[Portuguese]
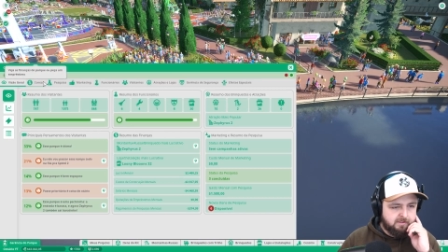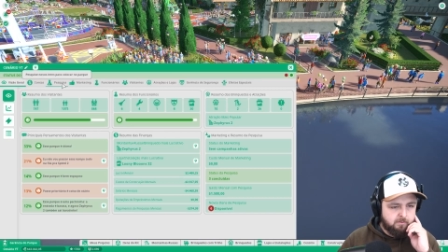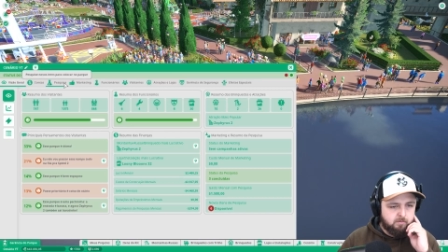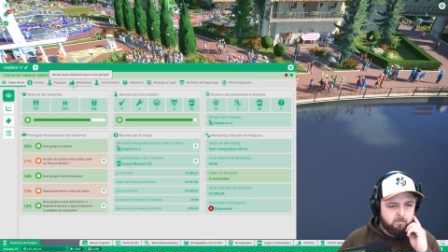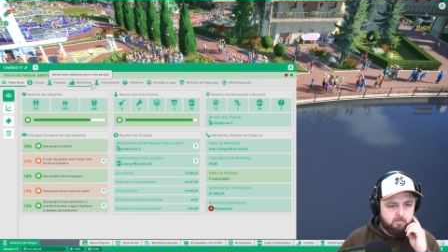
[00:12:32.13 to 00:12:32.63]
tá
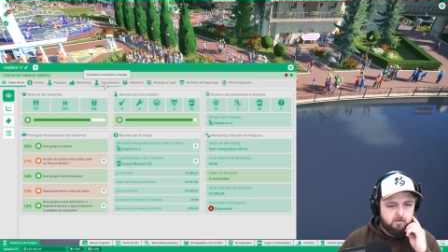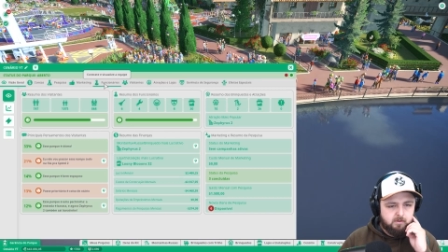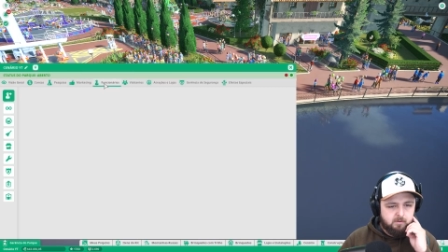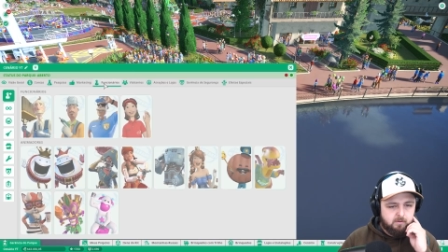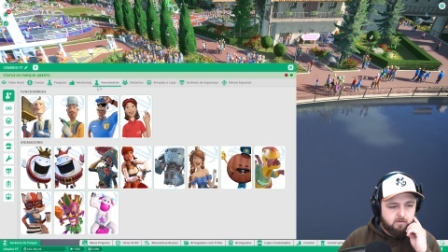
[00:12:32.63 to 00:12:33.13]
com
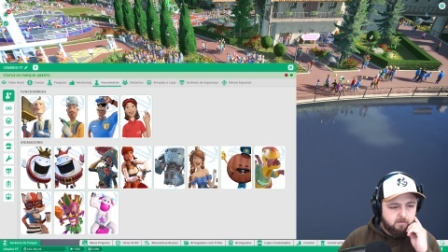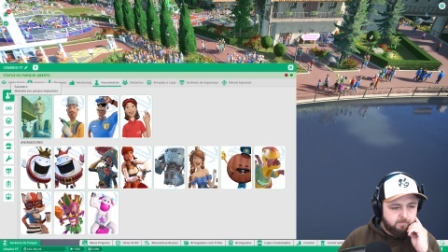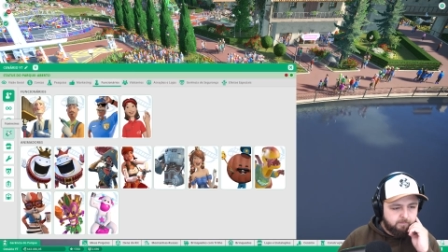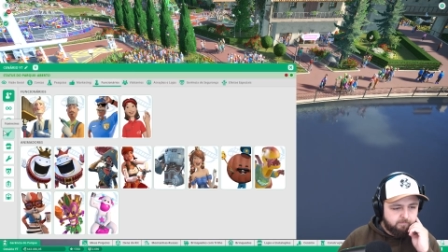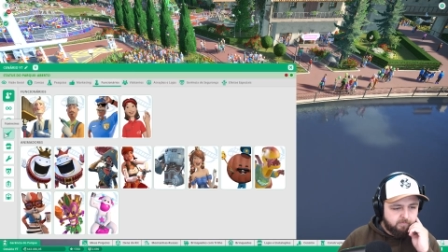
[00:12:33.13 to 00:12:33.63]

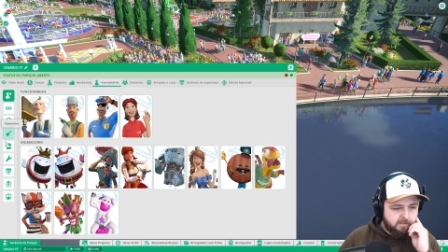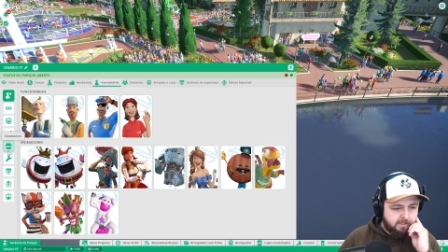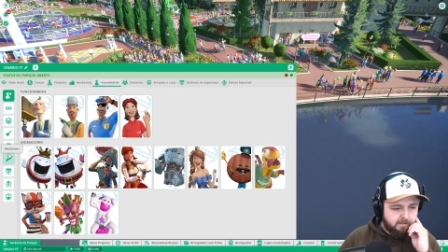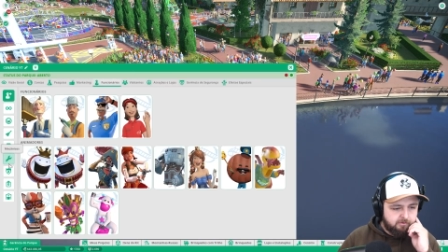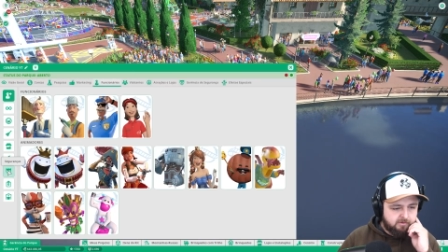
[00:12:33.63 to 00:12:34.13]

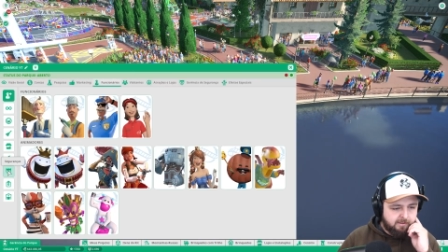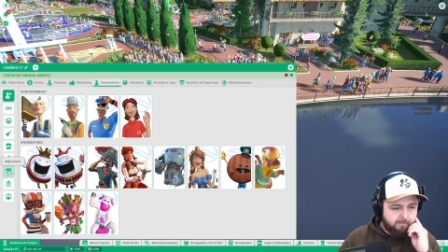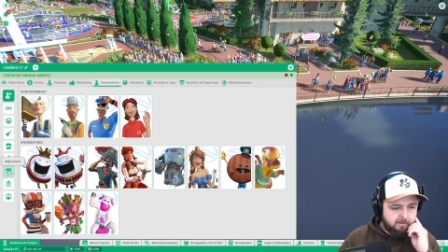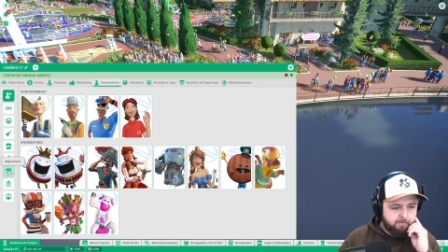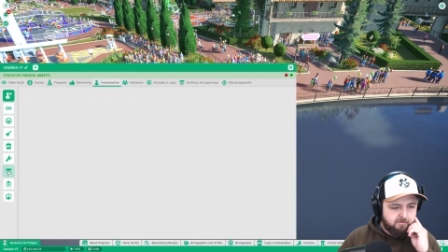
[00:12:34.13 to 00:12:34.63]
carga de
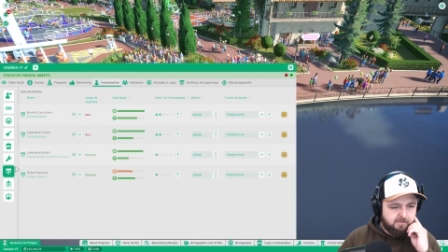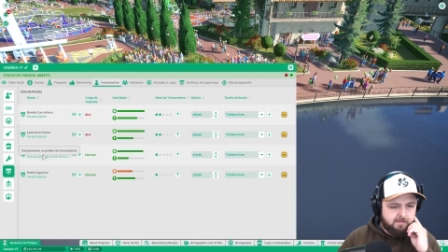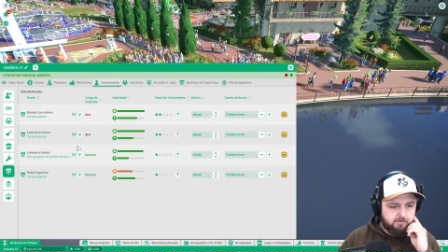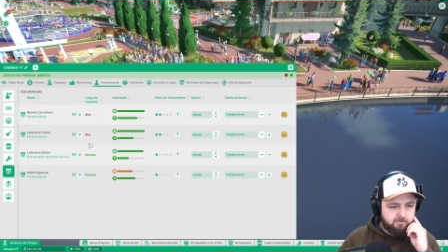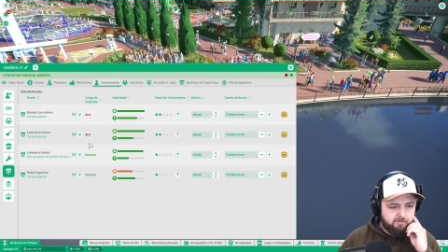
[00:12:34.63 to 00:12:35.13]
trabalho
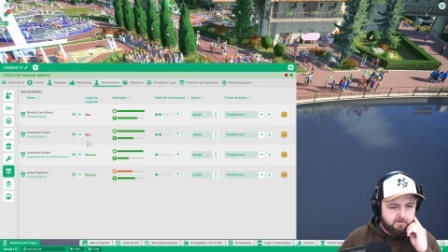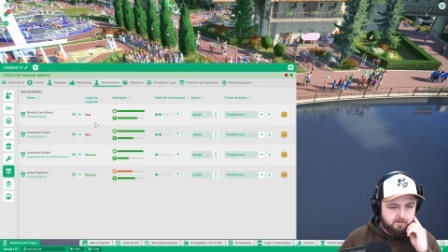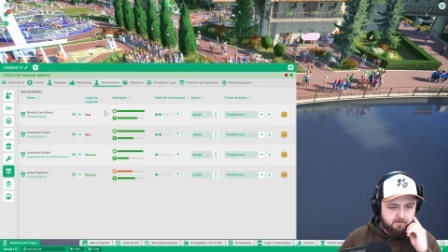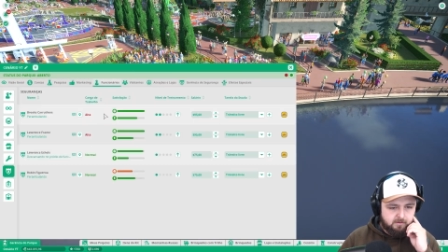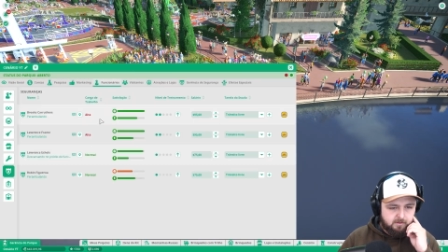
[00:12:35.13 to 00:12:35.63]
pesada? Deixa eu
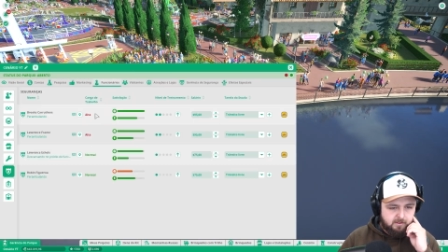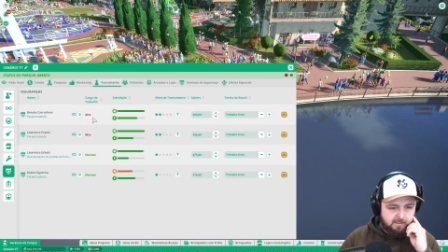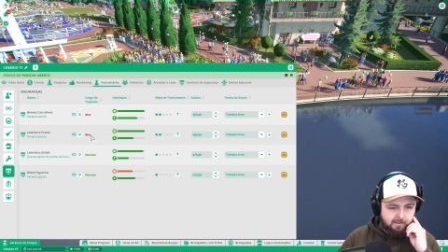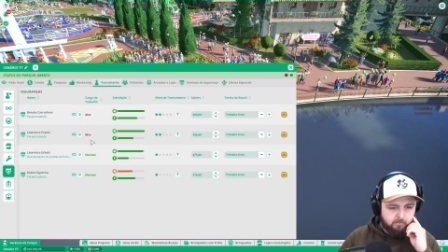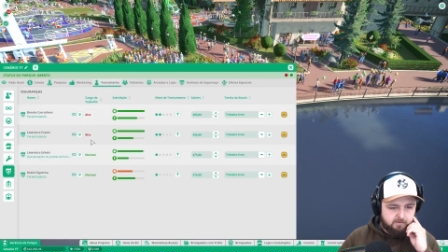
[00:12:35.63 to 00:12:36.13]
ver.
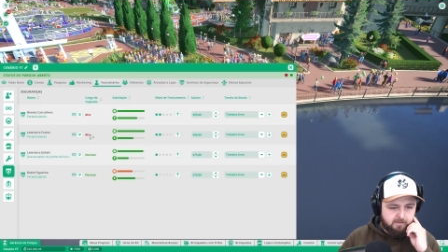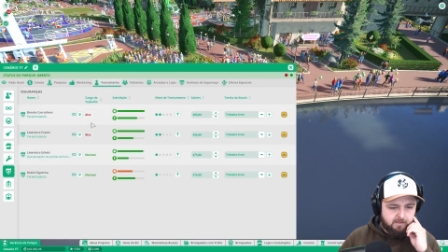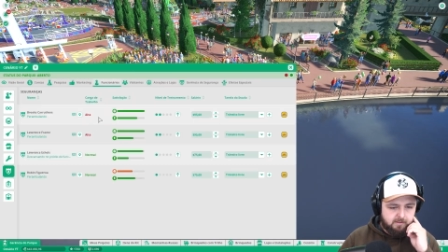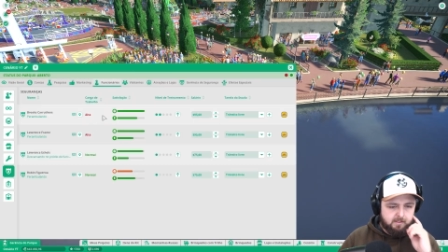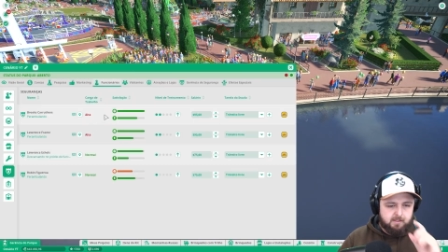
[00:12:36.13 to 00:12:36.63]
Alta.
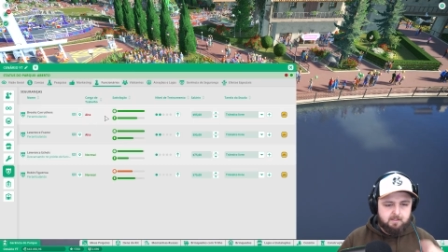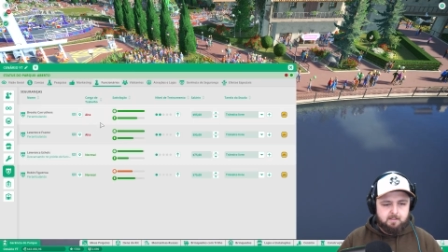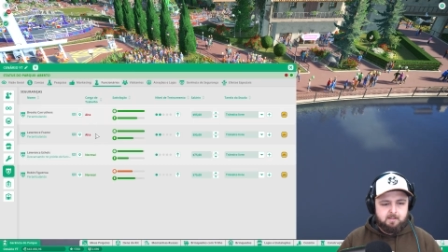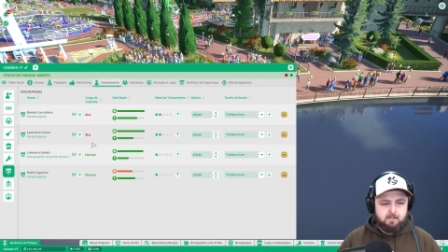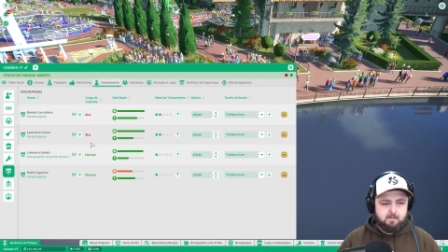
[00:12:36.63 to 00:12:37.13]

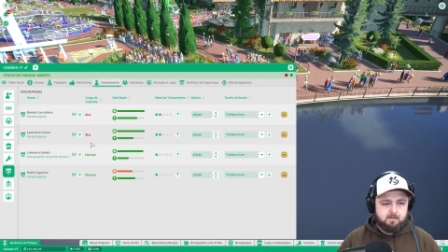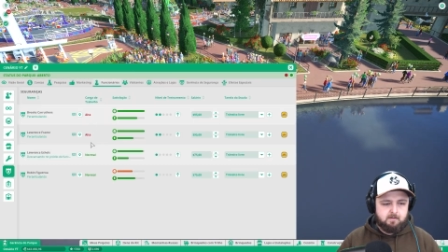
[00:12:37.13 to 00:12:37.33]
Ah.